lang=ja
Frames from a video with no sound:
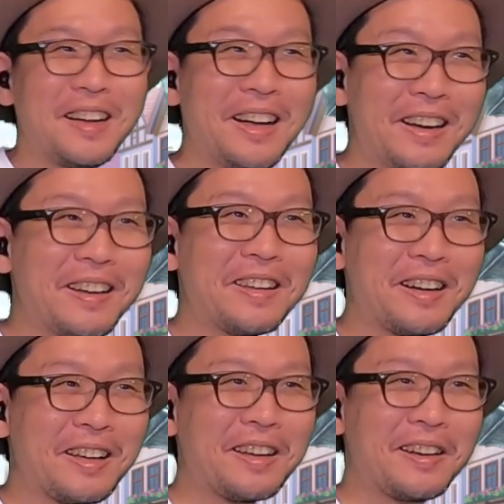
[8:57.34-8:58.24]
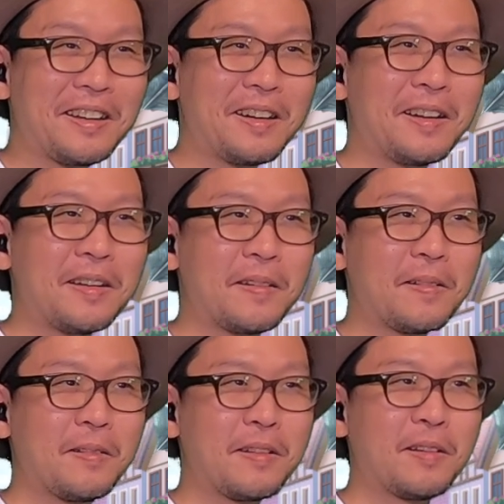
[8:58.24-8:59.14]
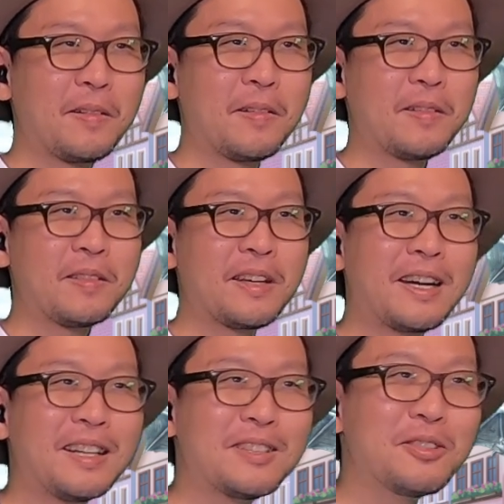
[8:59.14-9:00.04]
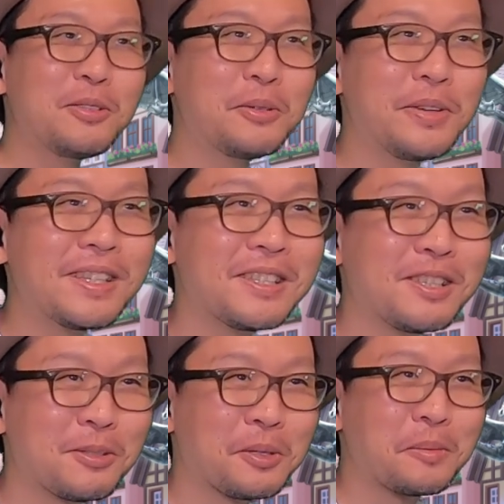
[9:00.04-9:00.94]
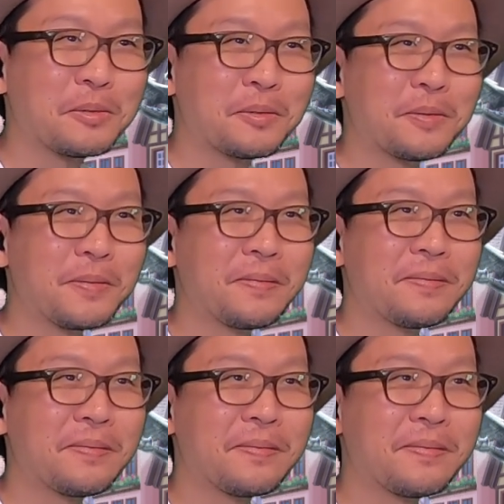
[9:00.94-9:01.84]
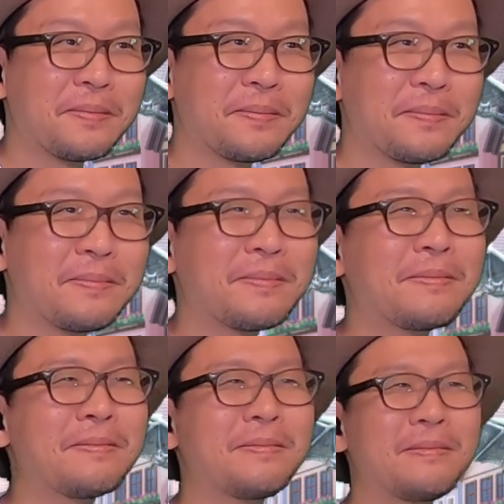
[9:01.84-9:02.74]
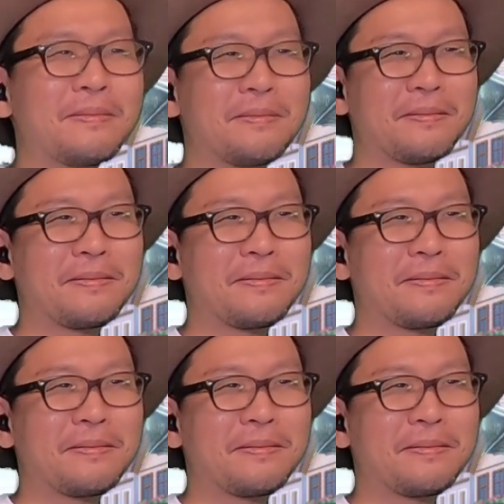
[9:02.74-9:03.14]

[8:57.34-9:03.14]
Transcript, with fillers: はいはいはいはい。いや、感動の味でしょ、多分。うん。